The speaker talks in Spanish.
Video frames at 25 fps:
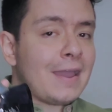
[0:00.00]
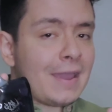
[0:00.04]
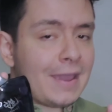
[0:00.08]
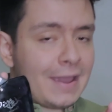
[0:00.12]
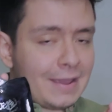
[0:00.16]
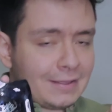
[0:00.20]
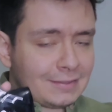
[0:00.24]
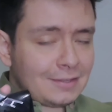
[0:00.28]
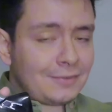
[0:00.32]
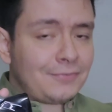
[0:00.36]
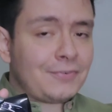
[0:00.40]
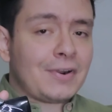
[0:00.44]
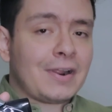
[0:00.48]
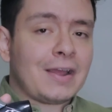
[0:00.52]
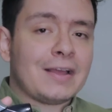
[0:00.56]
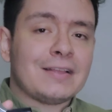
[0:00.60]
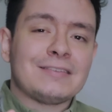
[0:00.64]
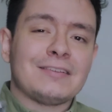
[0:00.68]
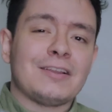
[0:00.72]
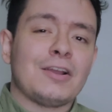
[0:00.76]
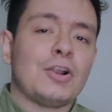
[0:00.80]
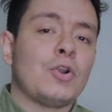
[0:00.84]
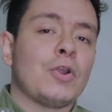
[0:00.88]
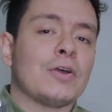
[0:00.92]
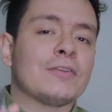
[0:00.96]
Estas
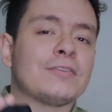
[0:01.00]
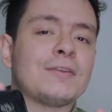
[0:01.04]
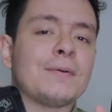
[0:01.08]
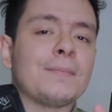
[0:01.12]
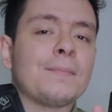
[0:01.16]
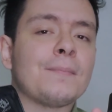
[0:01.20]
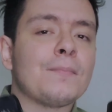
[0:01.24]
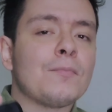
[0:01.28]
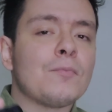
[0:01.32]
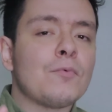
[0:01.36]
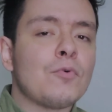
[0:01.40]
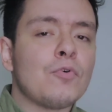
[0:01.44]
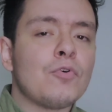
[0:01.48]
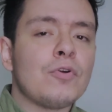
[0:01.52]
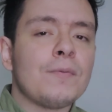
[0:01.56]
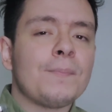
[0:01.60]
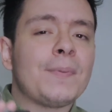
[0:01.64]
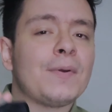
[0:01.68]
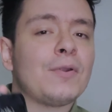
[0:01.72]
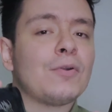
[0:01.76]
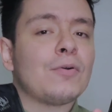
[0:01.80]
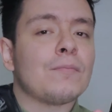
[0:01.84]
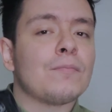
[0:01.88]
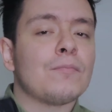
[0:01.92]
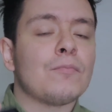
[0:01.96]
fragancias lo hacen muy,
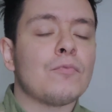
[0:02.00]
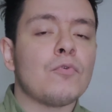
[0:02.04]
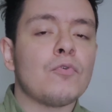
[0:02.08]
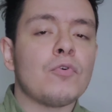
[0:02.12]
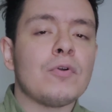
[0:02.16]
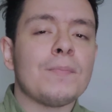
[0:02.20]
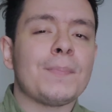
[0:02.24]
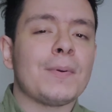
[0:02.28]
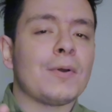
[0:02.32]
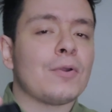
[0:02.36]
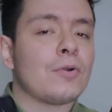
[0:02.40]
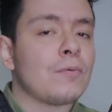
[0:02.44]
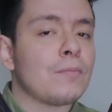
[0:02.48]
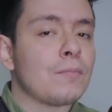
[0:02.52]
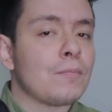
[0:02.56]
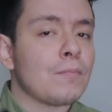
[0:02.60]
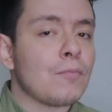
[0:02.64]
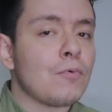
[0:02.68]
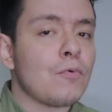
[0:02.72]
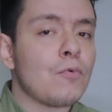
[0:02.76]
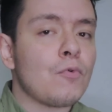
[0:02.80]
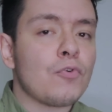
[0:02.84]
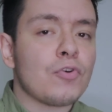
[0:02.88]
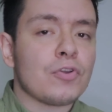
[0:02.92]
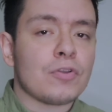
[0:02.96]
pero muy, pero
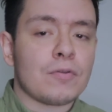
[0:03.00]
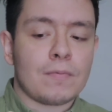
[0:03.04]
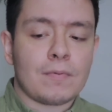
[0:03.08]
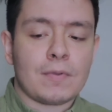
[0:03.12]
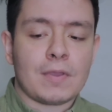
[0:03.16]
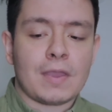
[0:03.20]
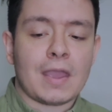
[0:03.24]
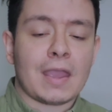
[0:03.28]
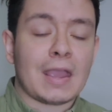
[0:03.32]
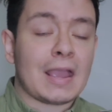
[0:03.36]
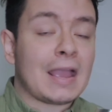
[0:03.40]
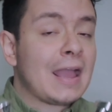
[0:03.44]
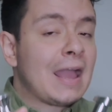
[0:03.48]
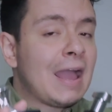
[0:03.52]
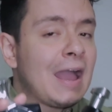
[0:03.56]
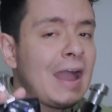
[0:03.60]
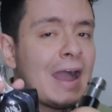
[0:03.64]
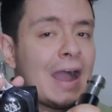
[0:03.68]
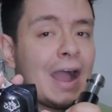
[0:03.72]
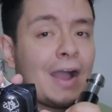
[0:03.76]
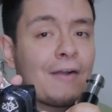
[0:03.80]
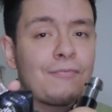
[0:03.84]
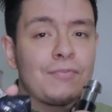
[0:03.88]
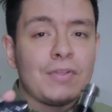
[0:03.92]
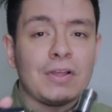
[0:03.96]
muy bien.
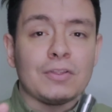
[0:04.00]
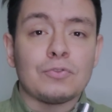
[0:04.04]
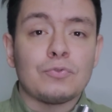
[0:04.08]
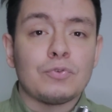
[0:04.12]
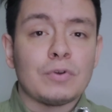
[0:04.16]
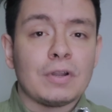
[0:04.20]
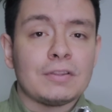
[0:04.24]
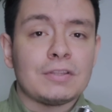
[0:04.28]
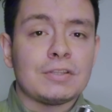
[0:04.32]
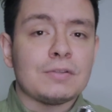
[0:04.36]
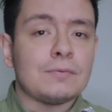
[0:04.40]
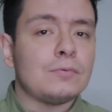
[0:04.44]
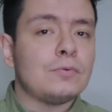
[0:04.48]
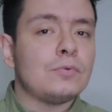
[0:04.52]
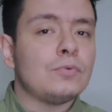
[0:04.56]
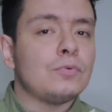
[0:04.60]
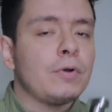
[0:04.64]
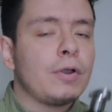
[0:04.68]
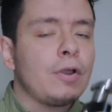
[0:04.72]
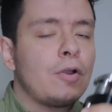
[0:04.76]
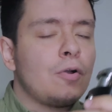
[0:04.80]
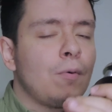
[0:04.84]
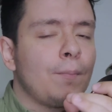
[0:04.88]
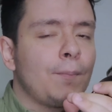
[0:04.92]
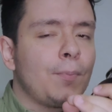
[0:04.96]
Afnan
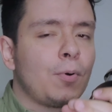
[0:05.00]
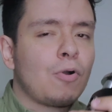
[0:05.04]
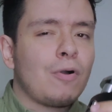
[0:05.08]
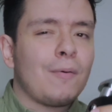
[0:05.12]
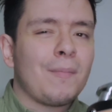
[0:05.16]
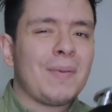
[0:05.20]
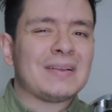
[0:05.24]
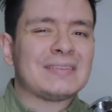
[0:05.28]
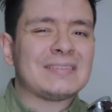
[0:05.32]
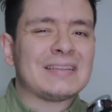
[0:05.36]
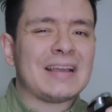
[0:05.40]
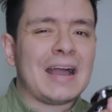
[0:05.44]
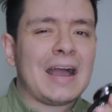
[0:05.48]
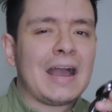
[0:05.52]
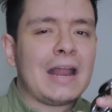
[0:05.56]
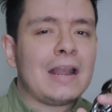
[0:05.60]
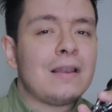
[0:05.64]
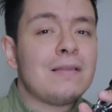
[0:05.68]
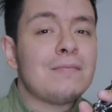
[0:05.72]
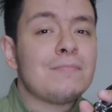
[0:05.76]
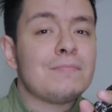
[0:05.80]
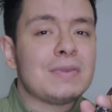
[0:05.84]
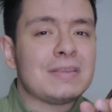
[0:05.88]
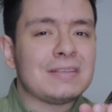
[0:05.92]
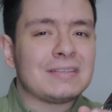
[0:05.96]
Blue es un poco más
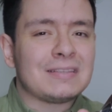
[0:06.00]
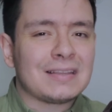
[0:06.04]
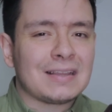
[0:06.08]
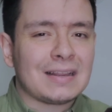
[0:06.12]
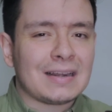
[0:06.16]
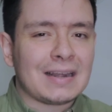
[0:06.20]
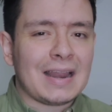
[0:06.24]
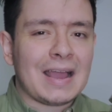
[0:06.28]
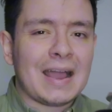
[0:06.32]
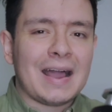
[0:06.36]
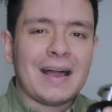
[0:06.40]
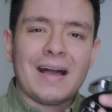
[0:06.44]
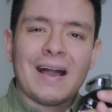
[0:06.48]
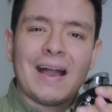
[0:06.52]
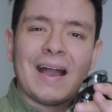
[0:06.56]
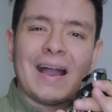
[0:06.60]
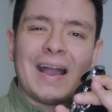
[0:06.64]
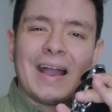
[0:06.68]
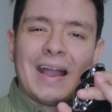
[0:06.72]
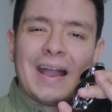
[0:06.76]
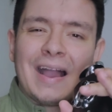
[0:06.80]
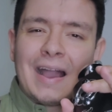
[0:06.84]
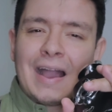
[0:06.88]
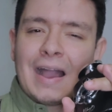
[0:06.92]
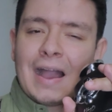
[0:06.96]
almizclada,
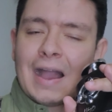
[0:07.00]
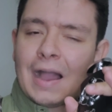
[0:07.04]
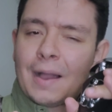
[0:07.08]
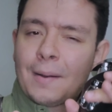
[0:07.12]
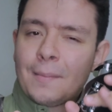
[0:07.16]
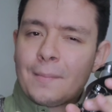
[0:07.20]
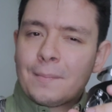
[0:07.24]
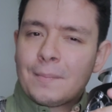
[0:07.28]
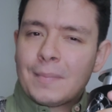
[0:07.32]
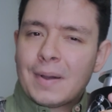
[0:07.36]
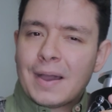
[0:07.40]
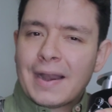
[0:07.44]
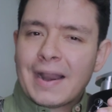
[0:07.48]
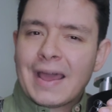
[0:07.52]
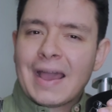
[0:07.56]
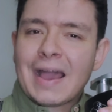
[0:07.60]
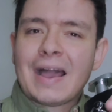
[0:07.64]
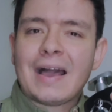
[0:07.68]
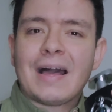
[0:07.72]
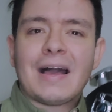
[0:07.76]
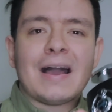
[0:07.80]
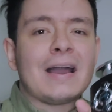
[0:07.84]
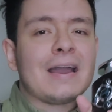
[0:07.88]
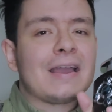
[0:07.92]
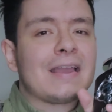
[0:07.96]

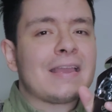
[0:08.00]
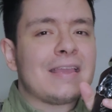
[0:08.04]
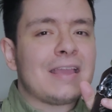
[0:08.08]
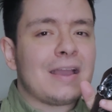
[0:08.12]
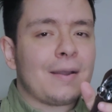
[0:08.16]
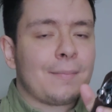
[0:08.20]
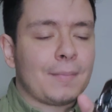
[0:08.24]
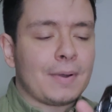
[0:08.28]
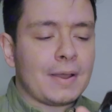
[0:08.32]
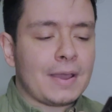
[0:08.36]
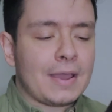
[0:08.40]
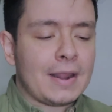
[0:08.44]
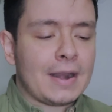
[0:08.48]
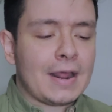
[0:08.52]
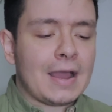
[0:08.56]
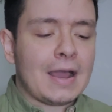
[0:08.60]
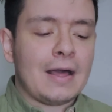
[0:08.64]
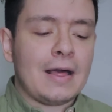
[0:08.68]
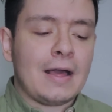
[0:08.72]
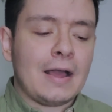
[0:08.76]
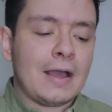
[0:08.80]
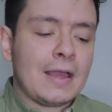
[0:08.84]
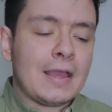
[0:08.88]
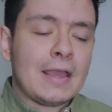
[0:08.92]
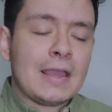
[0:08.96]
ambarada y
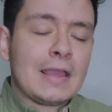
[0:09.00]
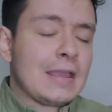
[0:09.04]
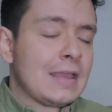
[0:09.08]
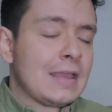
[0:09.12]
amaderada,